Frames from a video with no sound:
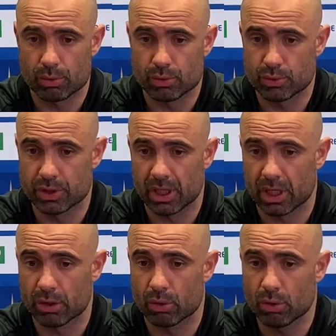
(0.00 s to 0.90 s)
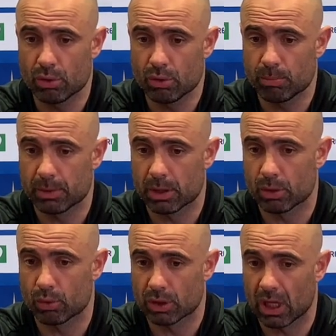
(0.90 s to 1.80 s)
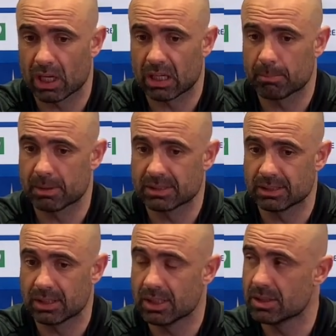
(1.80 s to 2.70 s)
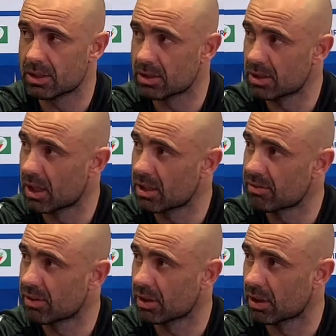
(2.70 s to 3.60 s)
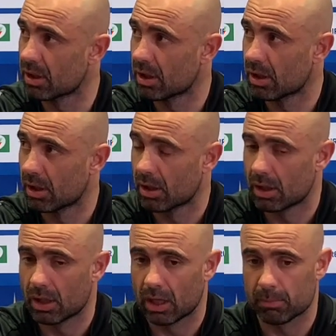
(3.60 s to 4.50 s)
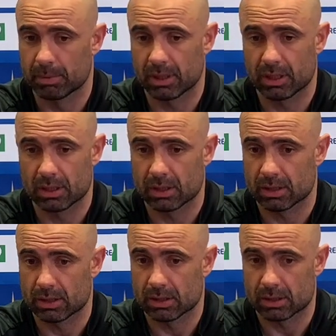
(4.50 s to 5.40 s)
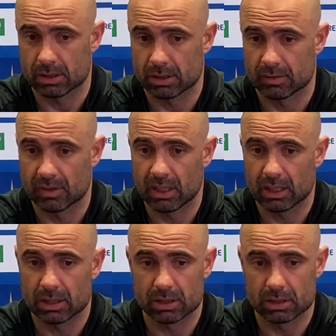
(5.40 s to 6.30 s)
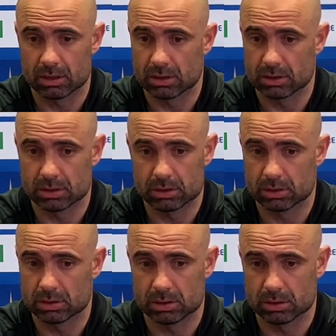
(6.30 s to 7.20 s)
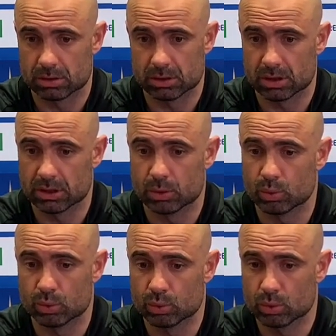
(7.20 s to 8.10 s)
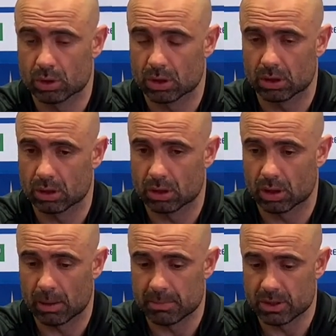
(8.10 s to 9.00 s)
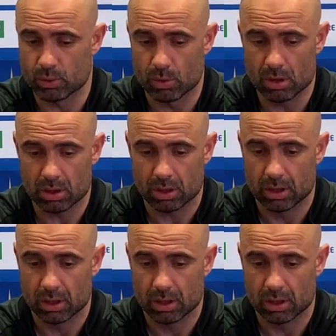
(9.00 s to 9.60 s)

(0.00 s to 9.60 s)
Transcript: je dirais non, mais on a la capacité d'y arriver. Après, euh, voilà, euh, j'ai dit toujours à mes joueurs,